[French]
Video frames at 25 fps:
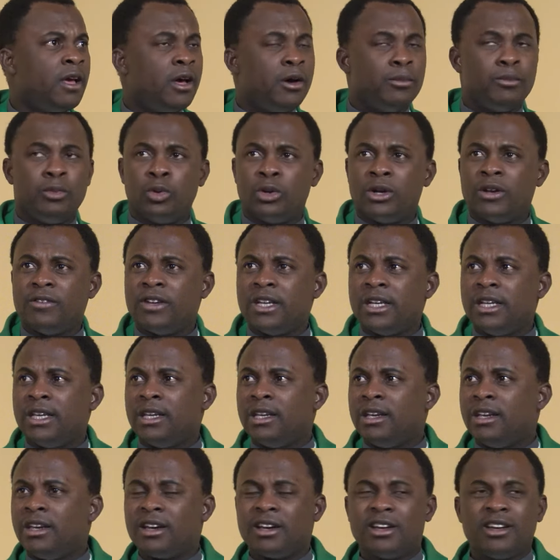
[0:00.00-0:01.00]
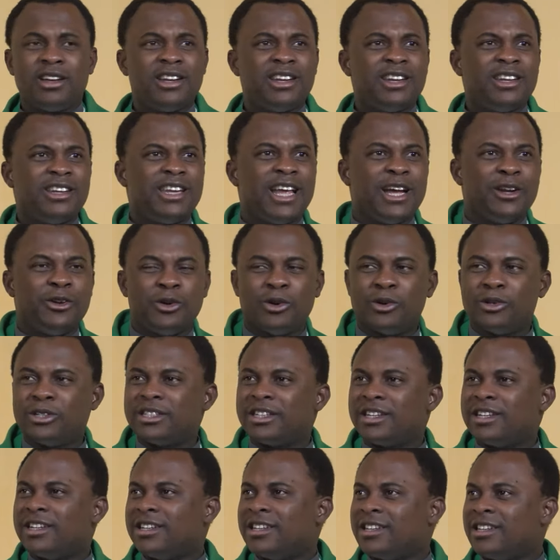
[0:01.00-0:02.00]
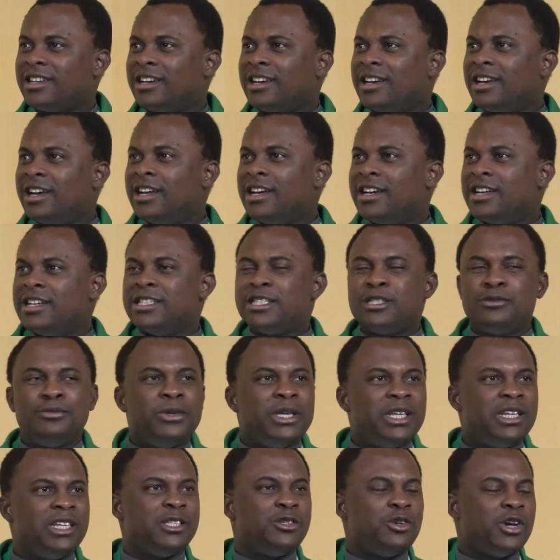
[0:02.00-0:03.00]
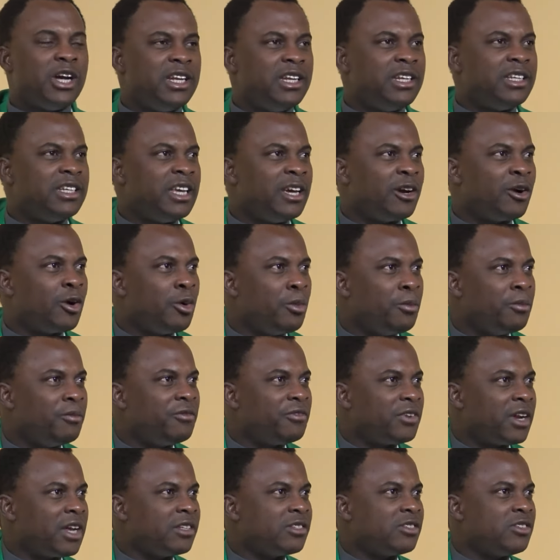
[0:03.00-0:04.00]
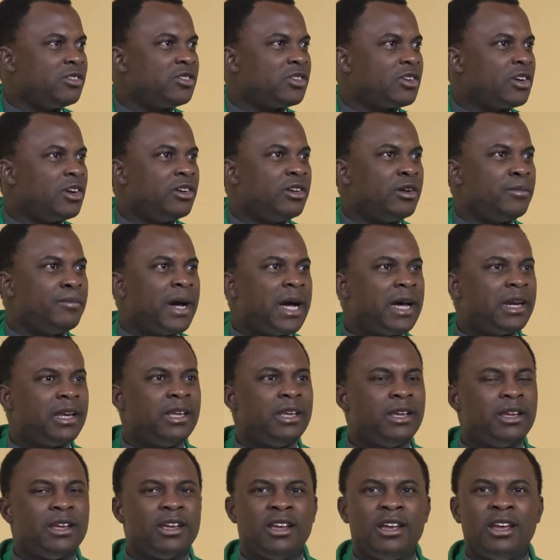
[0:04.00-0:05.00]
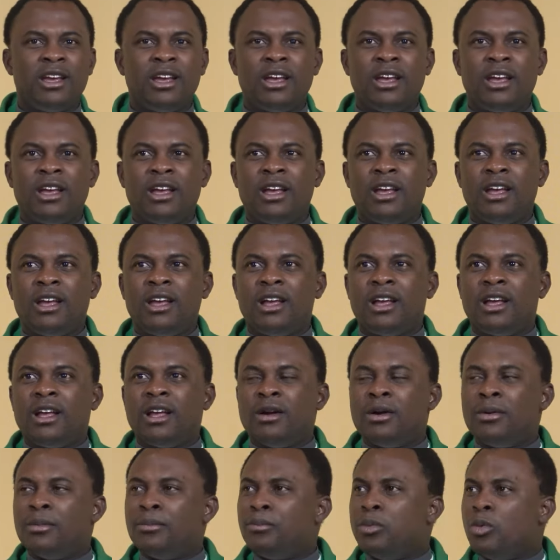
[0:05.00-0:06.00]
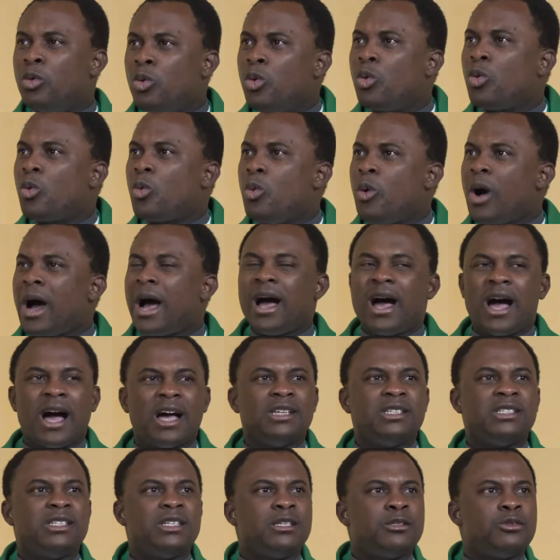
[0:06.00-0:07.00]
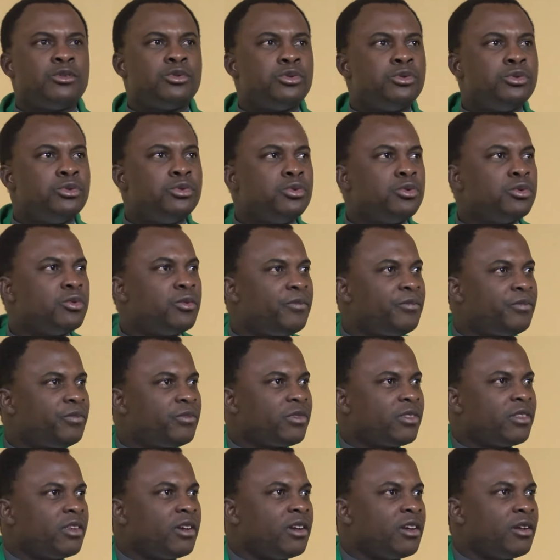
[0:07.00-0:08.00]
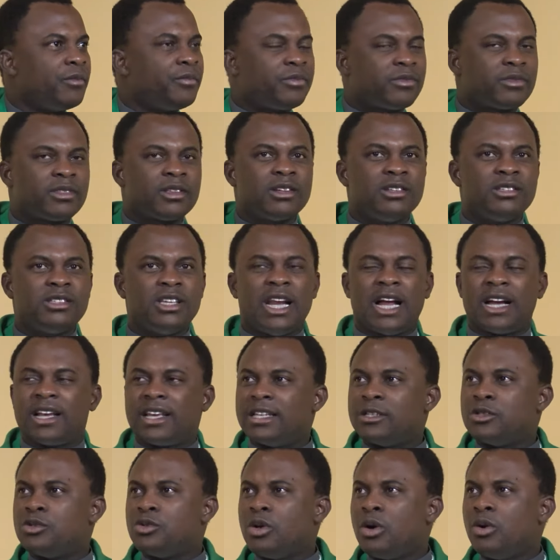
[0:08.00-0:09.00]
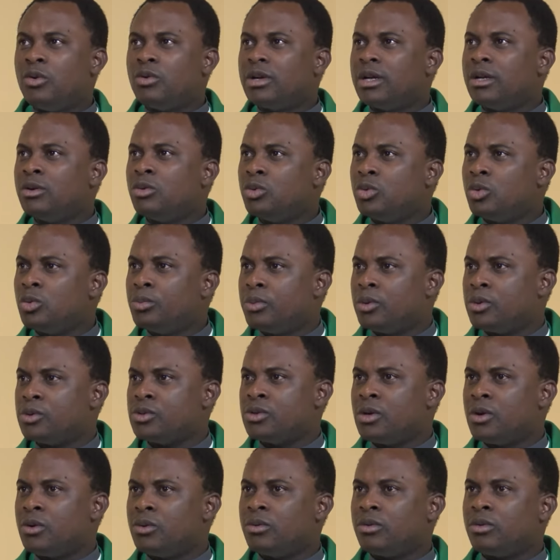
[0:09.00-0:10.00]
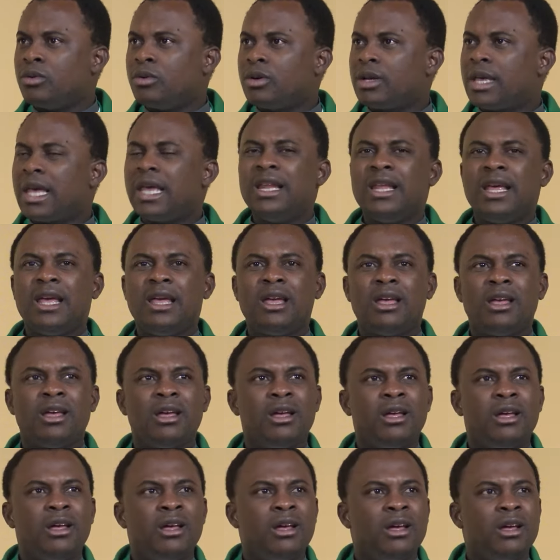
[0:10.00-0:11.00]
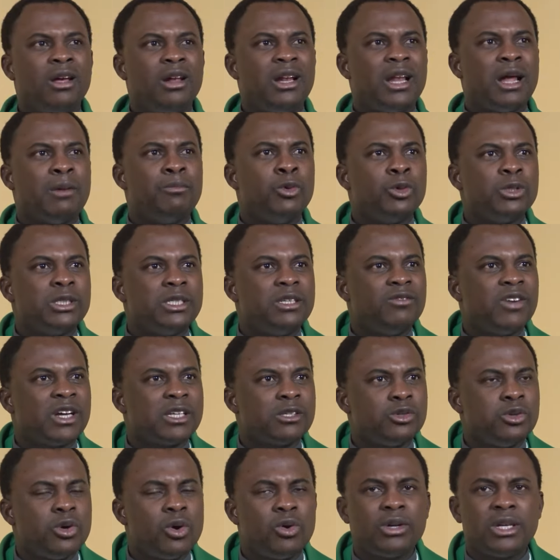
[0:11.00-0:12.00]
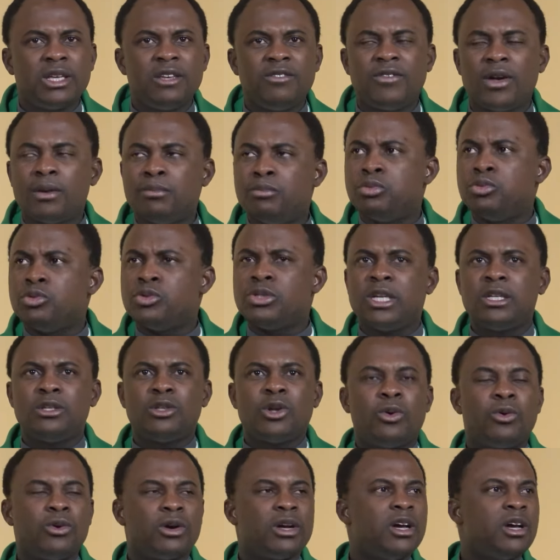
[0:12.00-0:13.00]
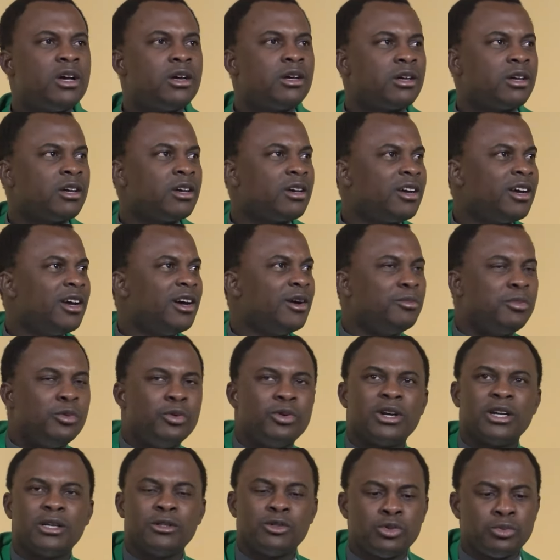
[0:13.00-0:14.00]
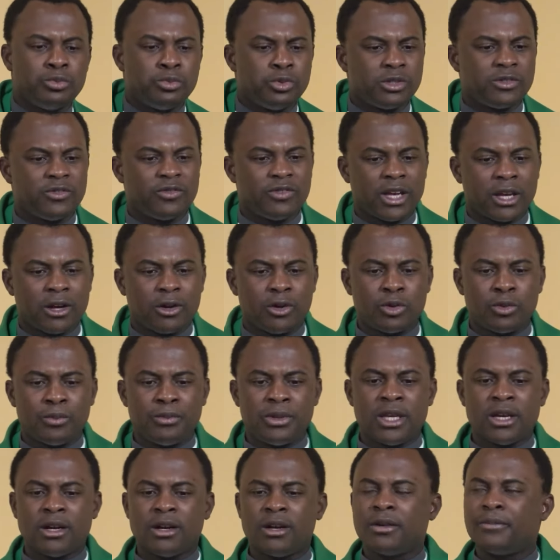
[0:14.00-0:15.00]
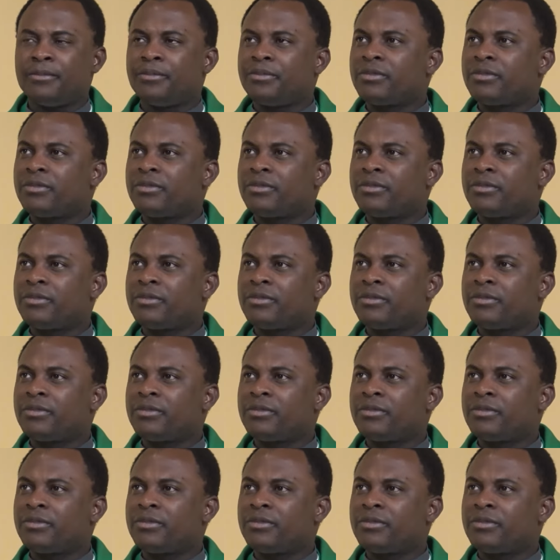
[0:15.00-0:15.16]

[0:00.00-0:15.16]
Pour revenir dans notre spiritualité comme Franciscain de Marie, pourquoi agis-tu C'est la question que nous nous posons. Quelle est la motivation qui fait bouger ton cœur pour que tu puisses faire le bien